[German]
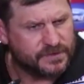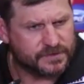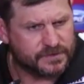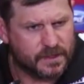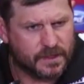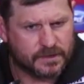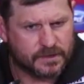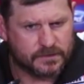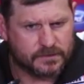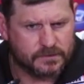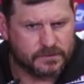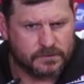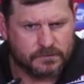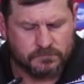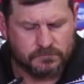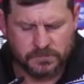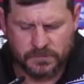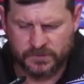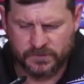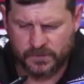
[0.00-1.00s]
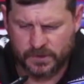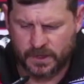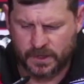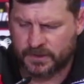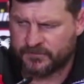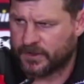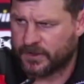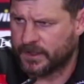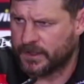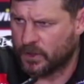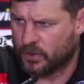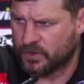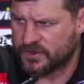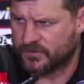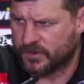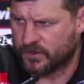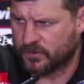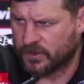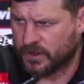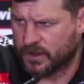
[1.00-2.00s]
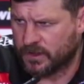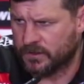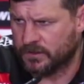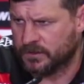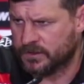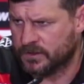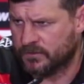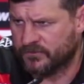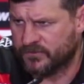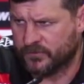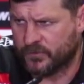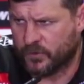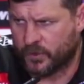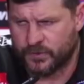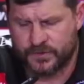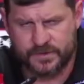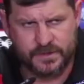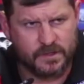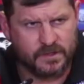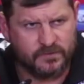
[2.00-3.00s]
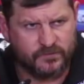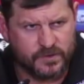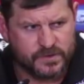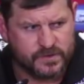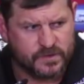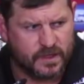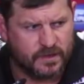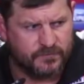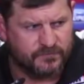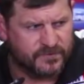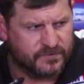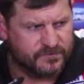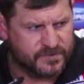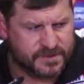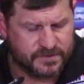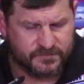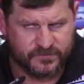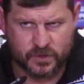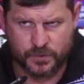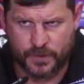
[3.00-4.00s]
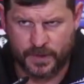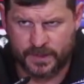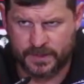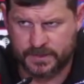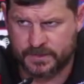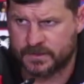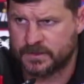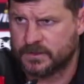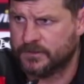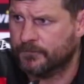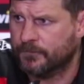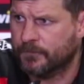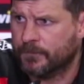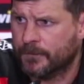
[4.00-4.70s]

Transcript: gesagt, äh, ich will gar nicht weiter in die Auswertung gehen. Ich sage, wir freuen uns hier gewonnen zu haben. Wir wissen, wie schwer das ist.